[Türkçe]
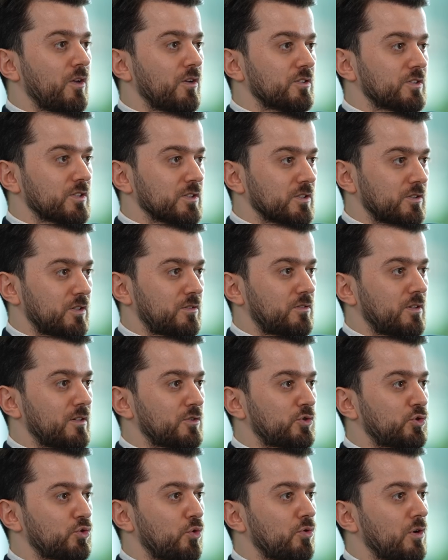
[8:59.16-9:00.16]
Sızdıktan
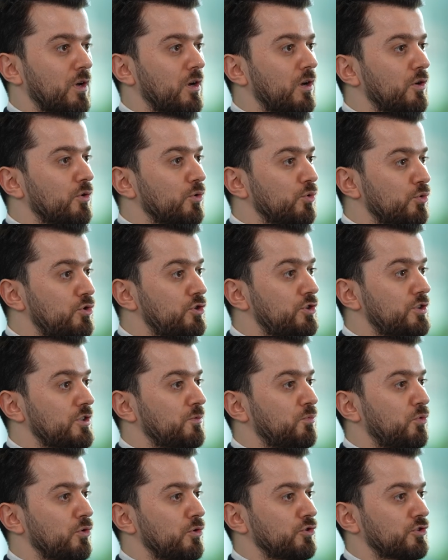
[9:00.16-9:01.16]
sonra 3
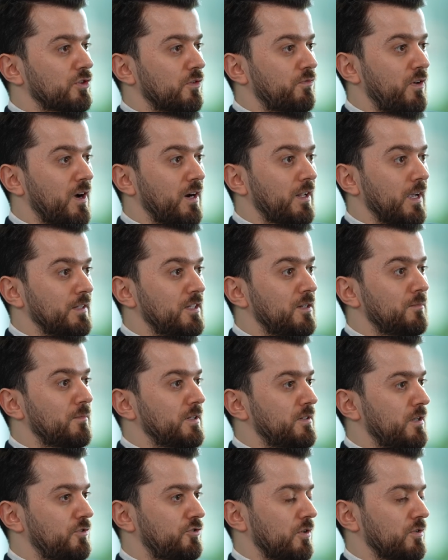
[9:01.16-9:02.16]
yıl boyunca fark
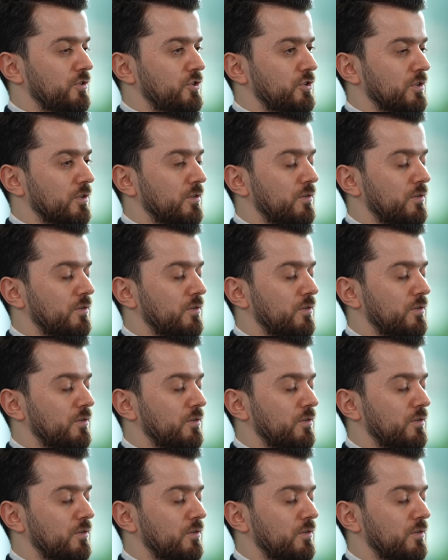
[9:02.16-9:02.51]
edilmeden çalıştı.